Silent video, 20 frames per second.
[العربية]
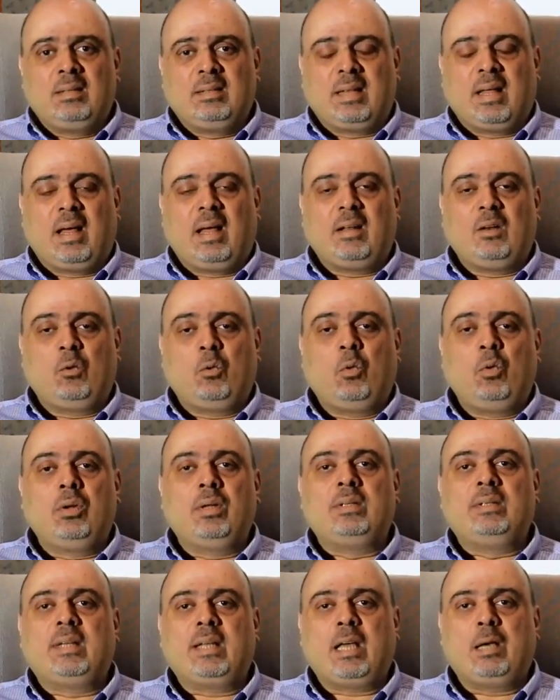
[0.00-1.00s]
تنقول
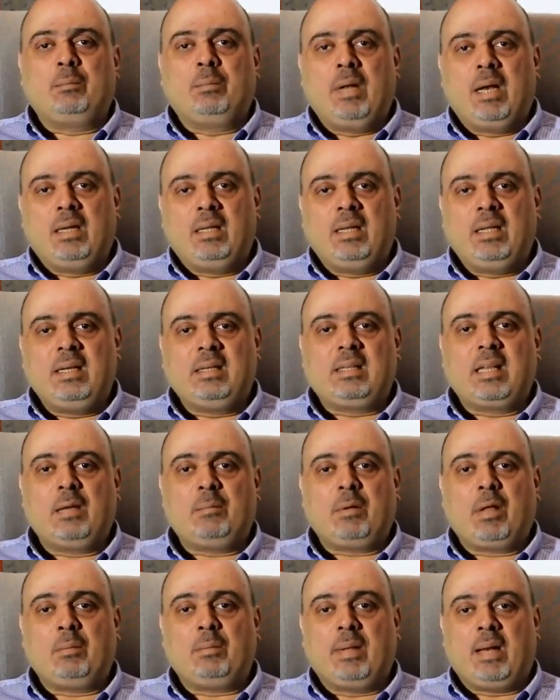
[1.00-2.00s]
انتخب بلديه
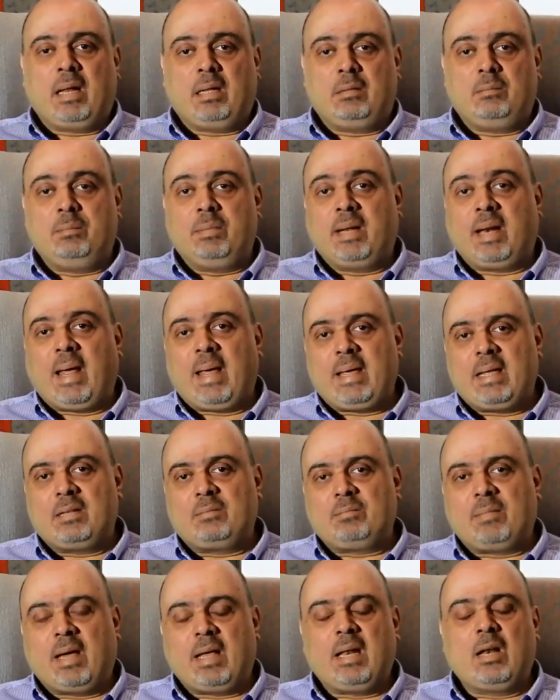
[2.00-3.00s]
تيبقى البلد برعايه
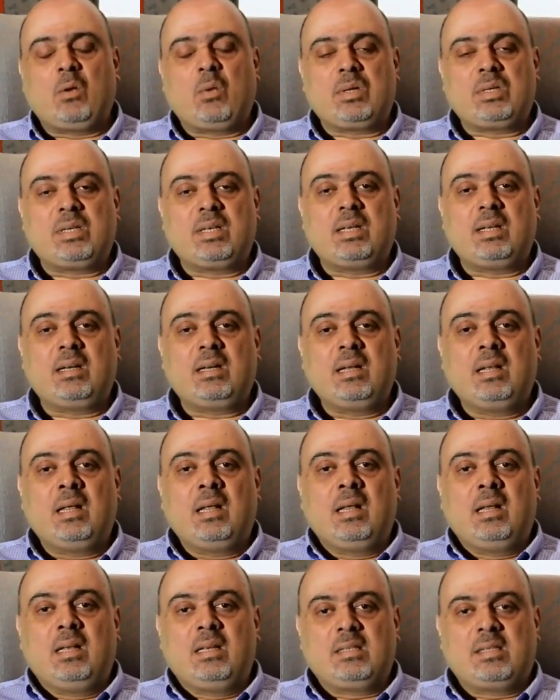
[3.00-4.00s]
معالي الوزير
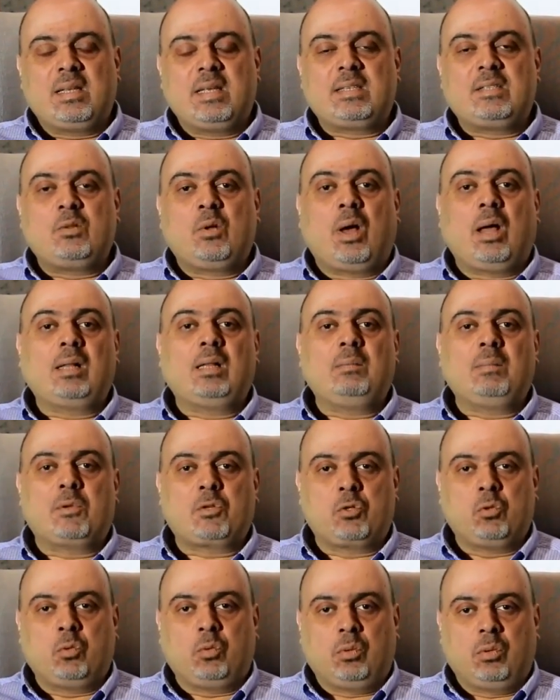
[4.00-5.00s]
استاذ نهاد
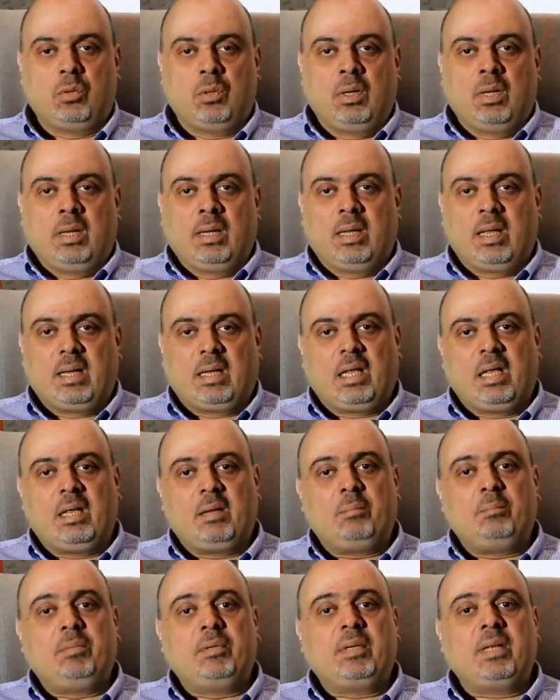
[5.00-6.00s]
المشنوق كان
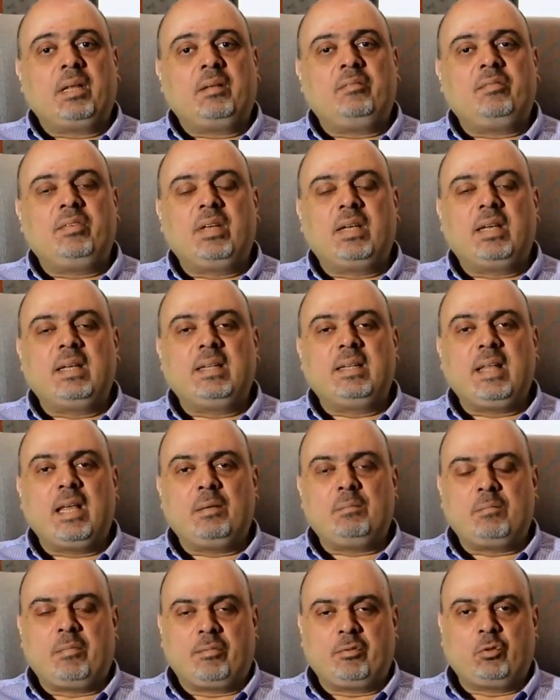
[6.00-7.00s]
كان كان في
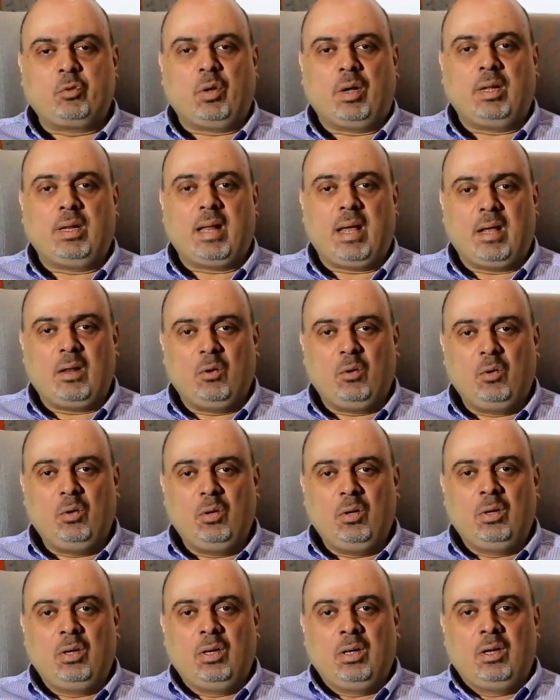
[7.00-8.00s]
كتاب مفتوح له
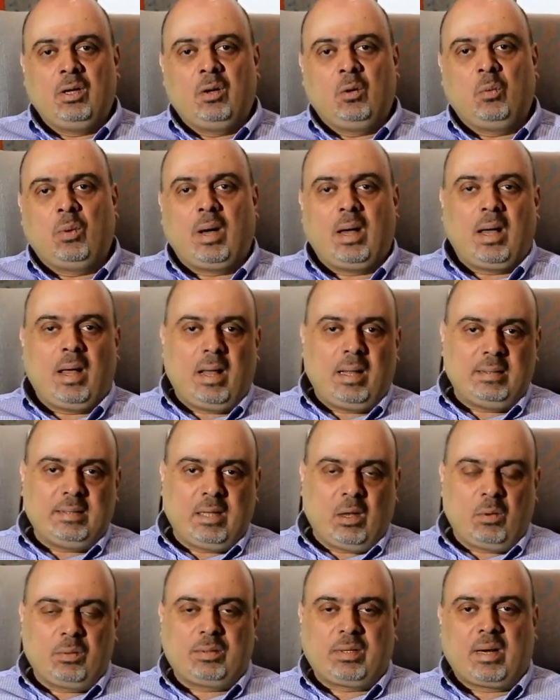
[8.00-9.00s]

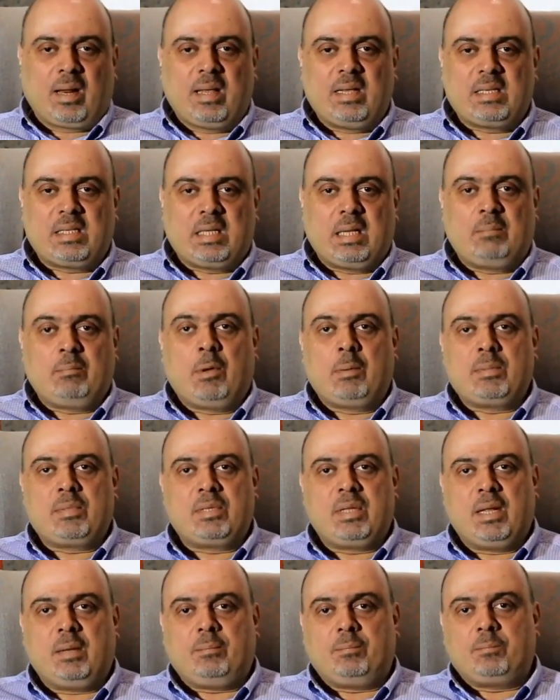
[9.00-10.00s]
ودوله رئيس تمام
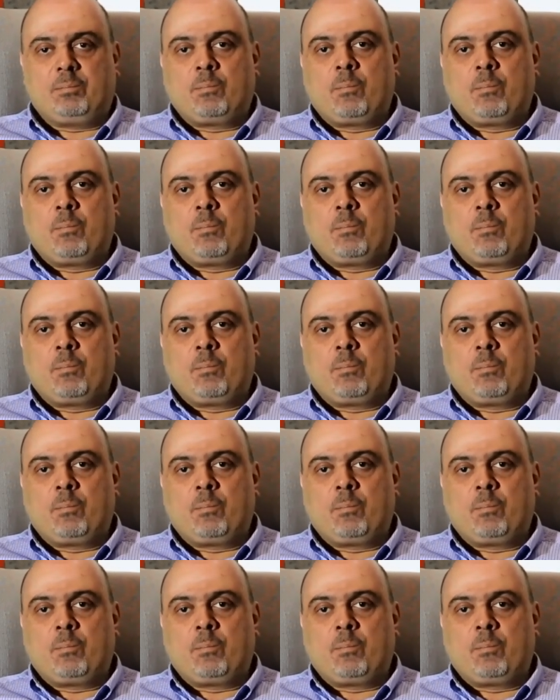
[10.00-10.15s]
سلام